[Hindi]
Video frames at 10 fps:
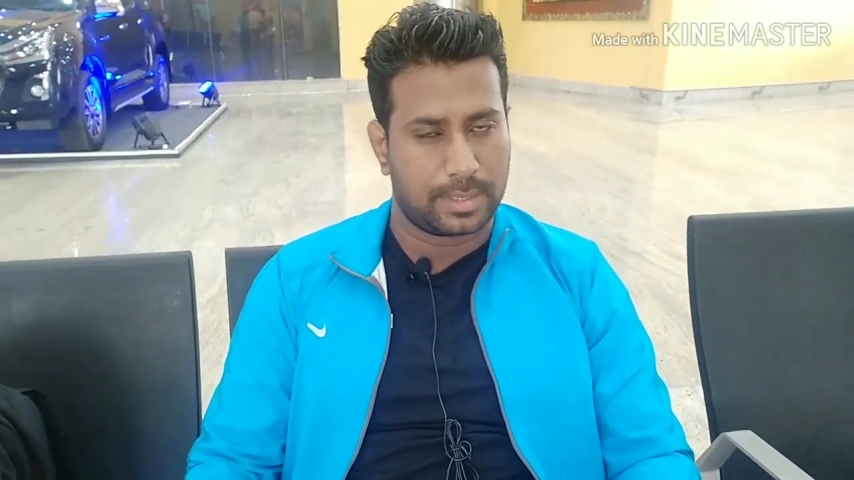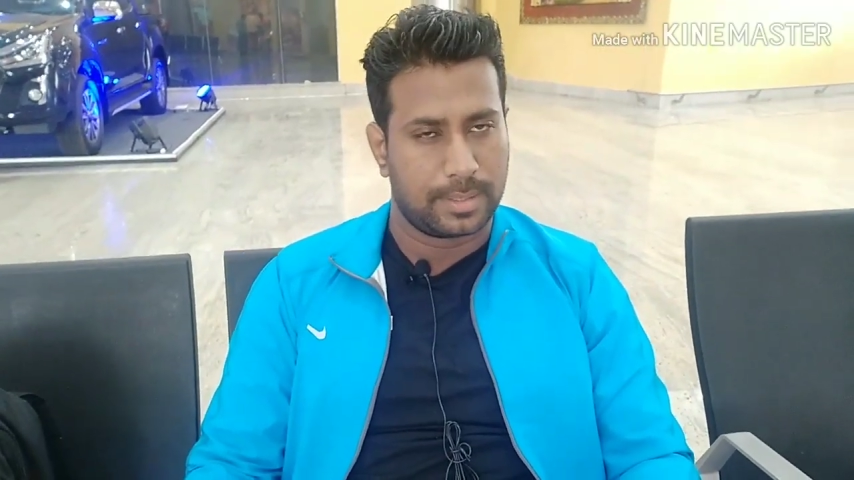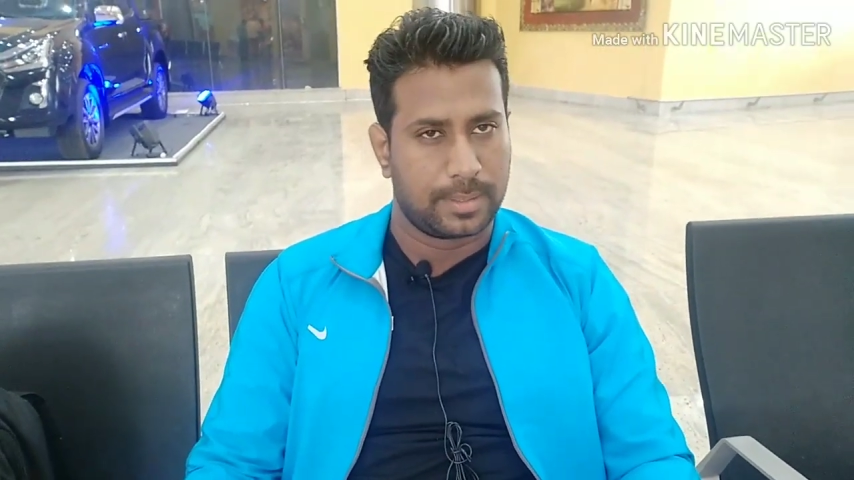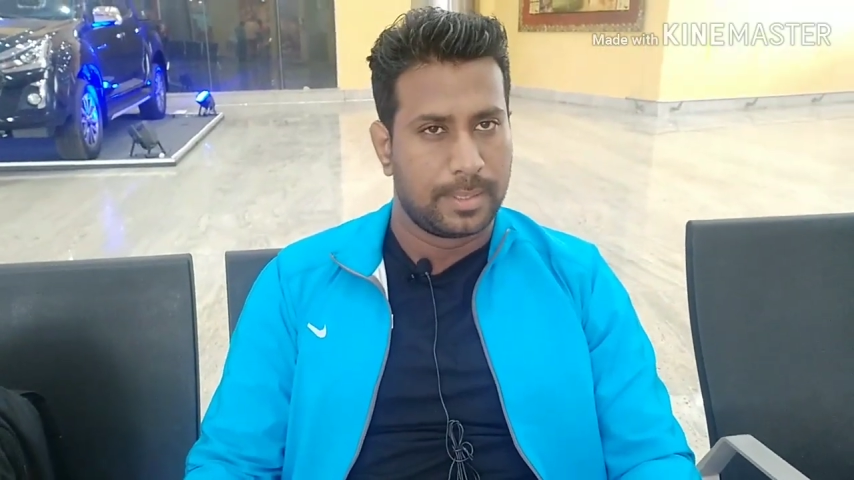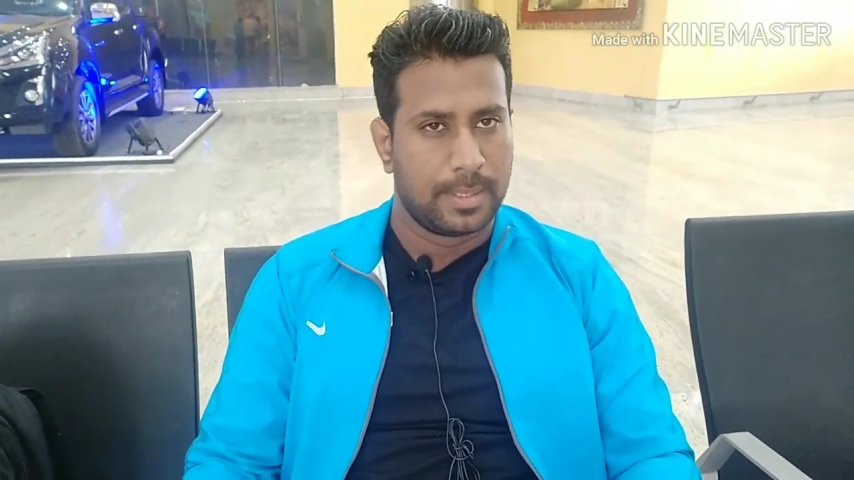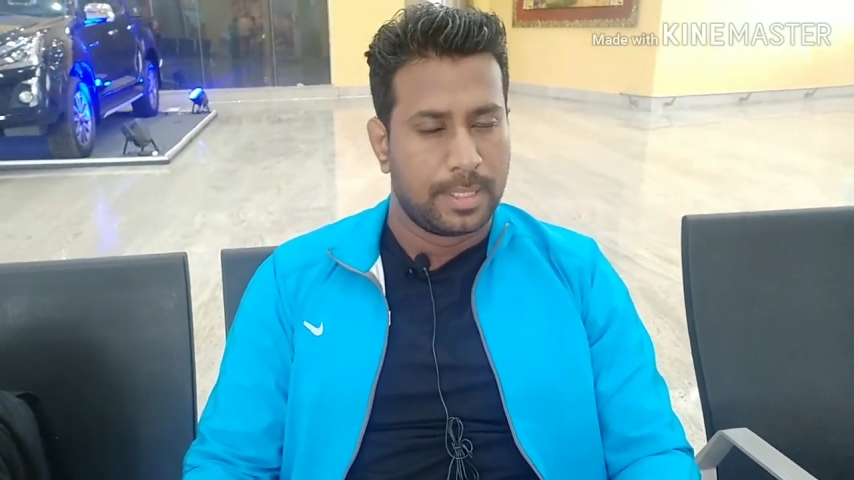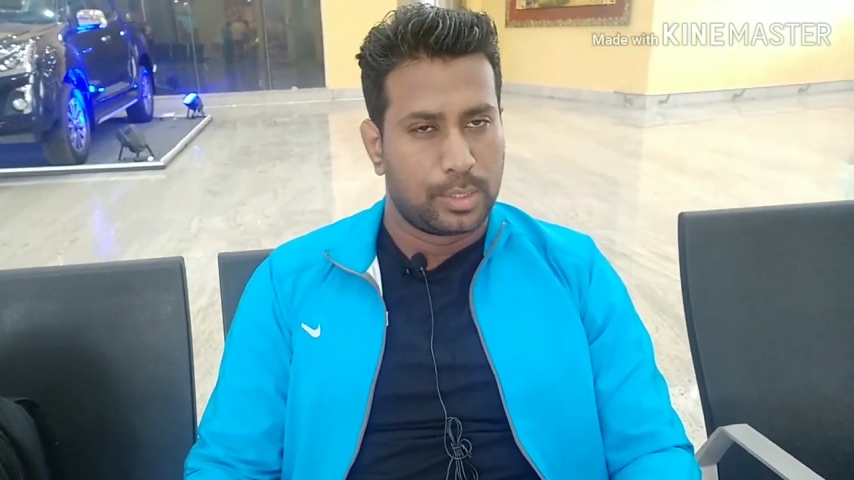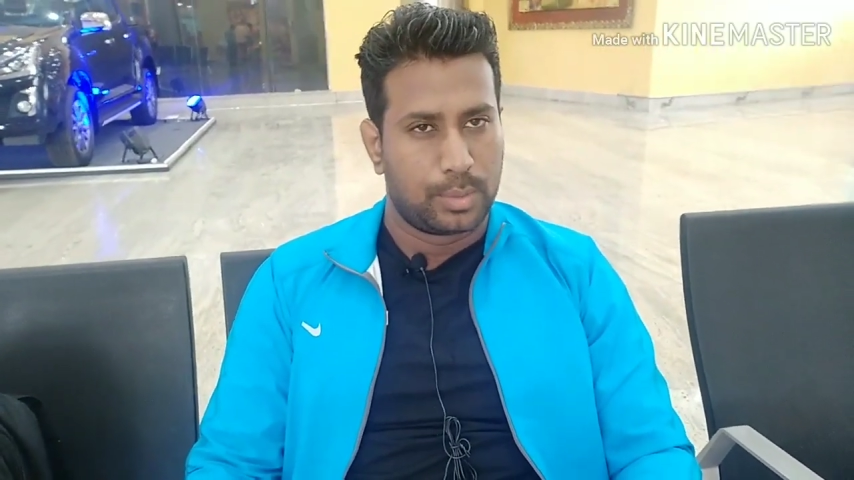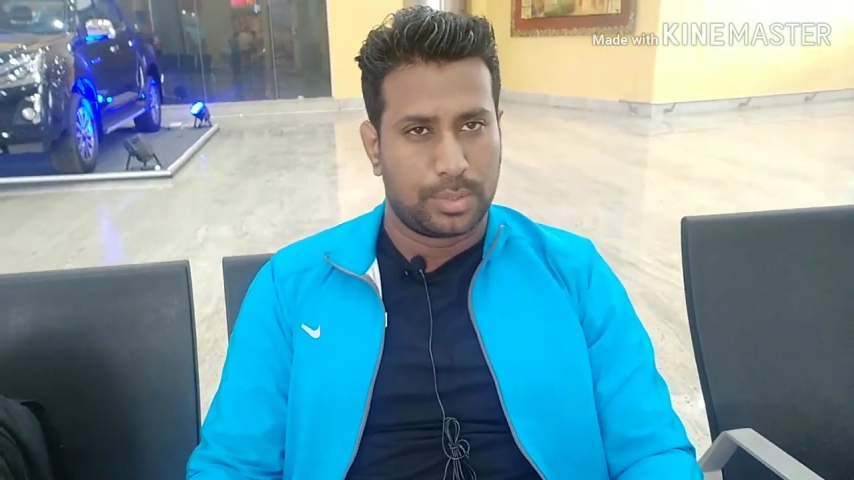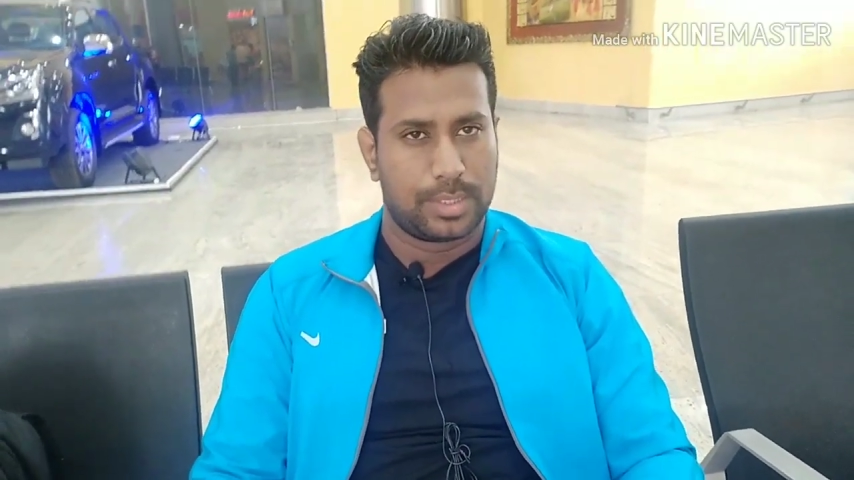थे
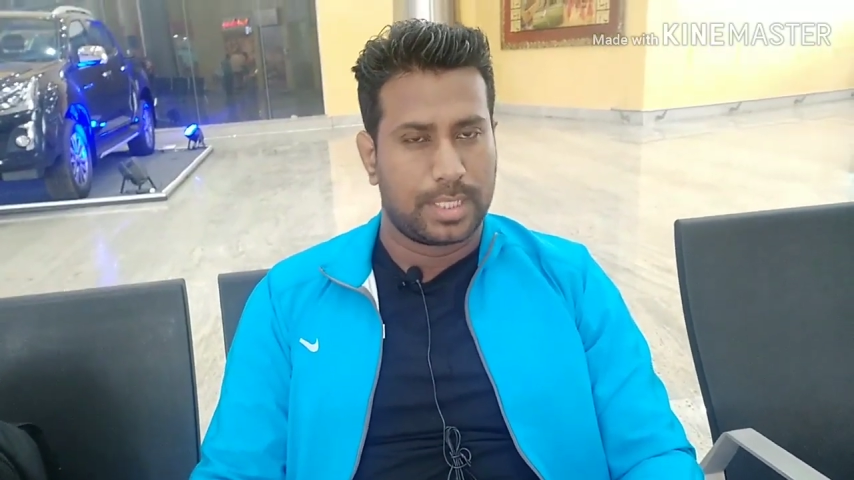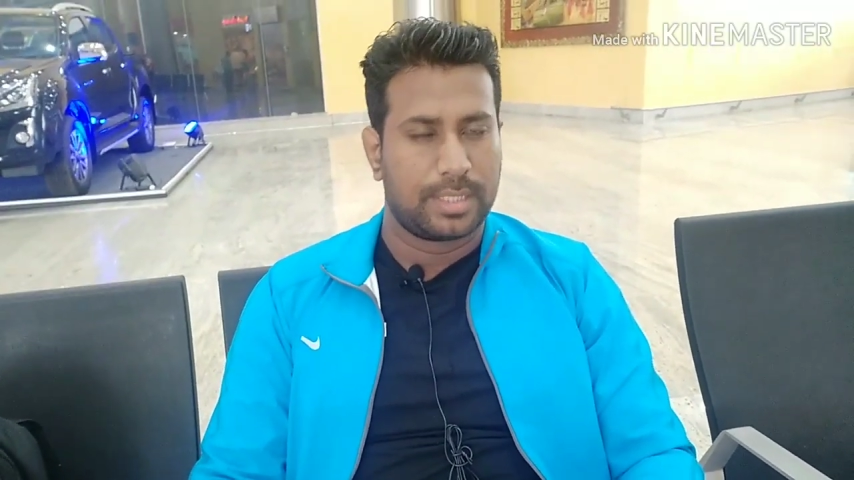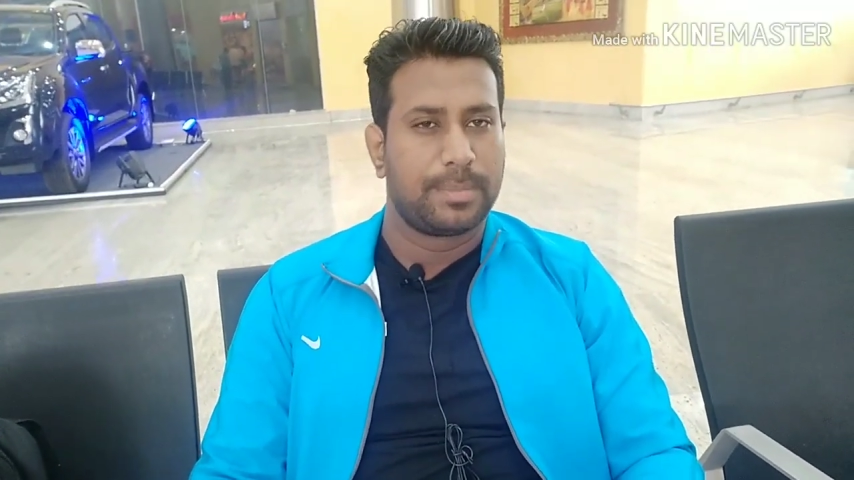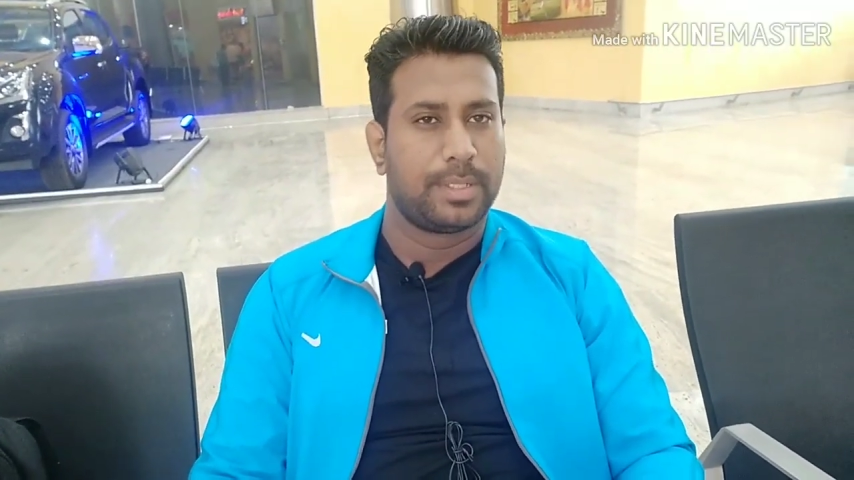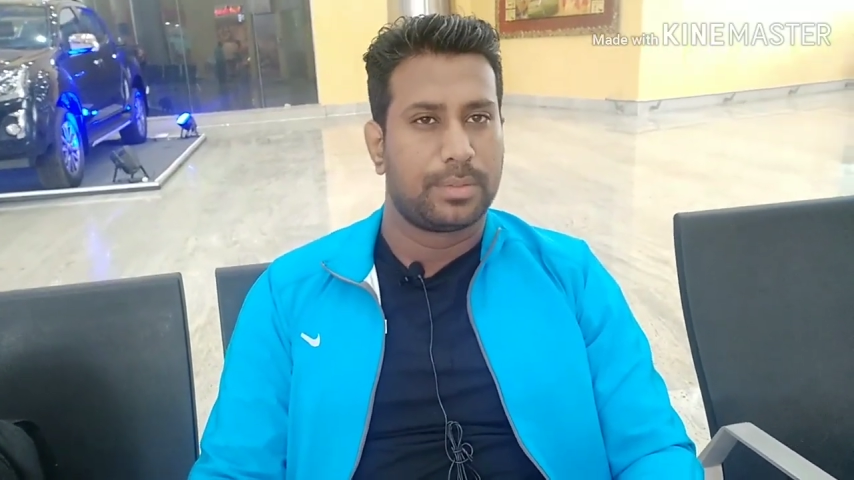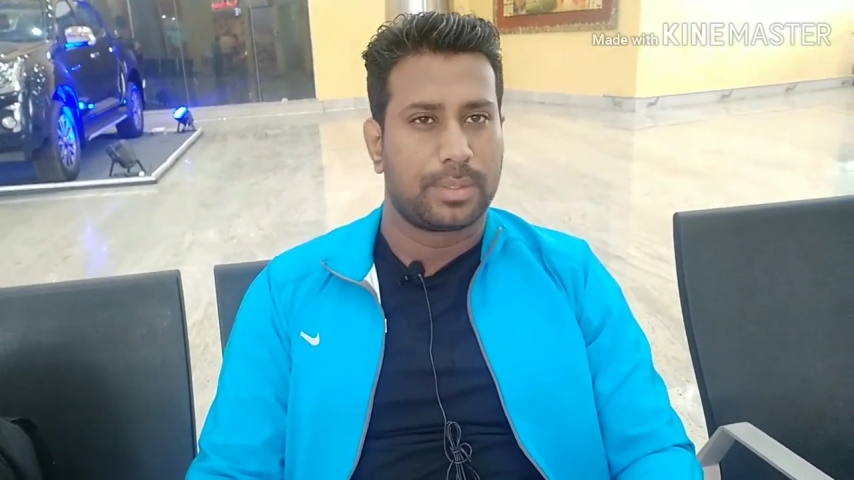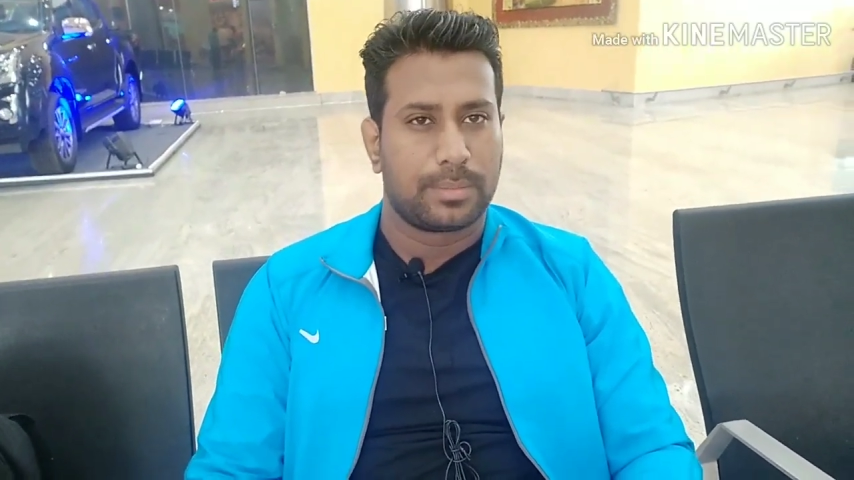तो उन्होंने ज़्यादा मेनू